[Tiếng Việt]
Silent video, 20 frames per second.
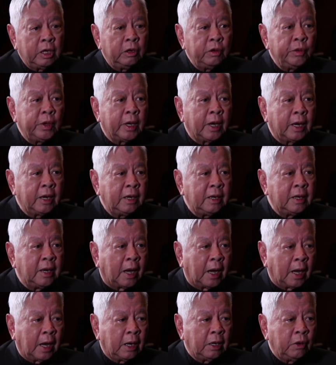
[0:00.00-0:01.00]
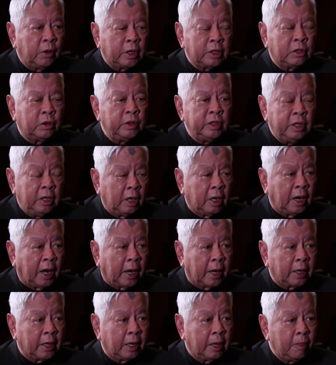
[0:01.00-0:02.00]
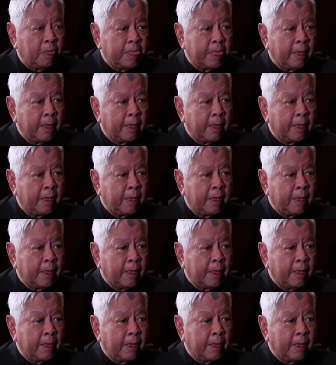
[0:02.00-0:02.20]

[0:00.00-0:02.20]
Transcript: nên Duy Khánh đã nói tôi nhường lại,